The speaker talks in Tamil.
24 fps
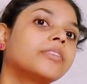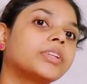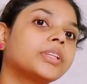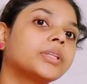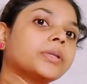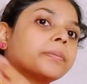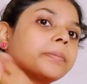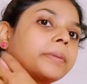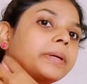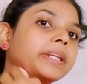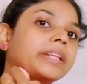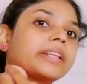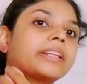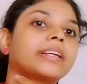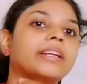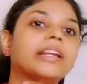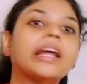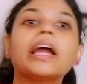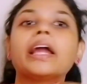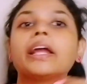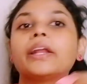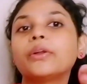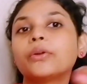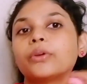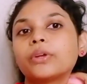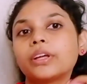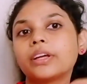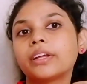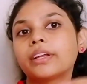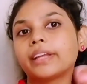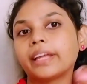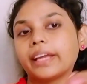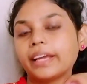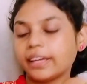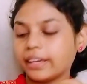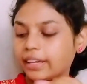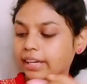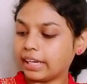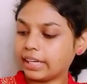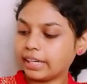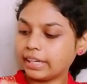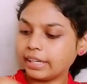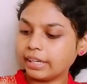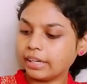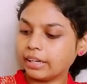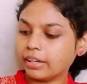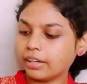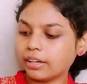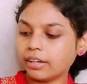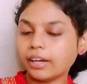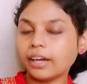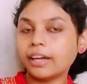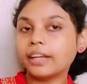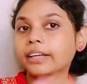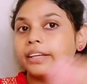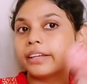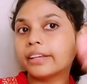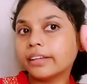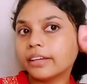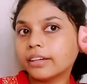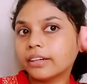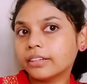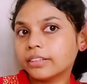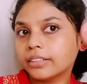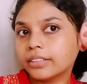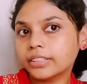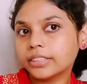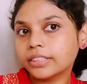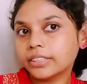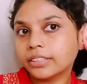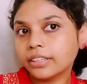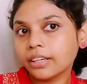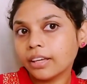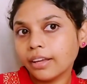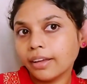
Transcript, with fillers: வந்து பார்த்திங்கன்னா என்னோடய நெக் ஏரியா அண்ட் ஏர்ஸ்